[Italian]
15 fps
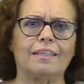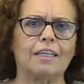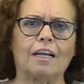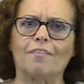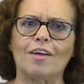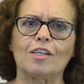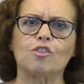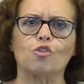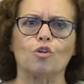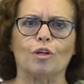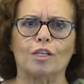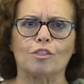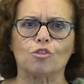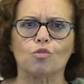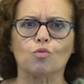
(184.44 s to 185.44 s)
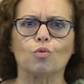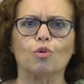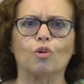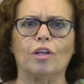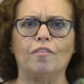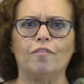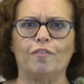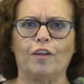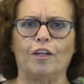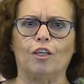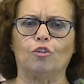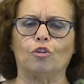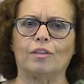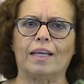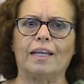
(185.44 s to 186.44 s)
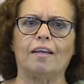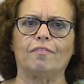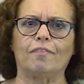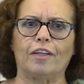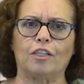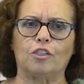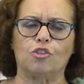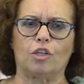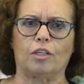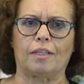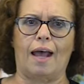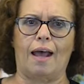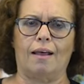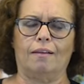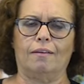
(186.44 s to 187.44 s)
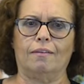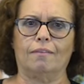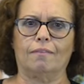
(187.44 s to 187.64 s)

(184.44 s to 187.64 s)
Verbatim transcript: attraverso l'azzurro infinito della felicità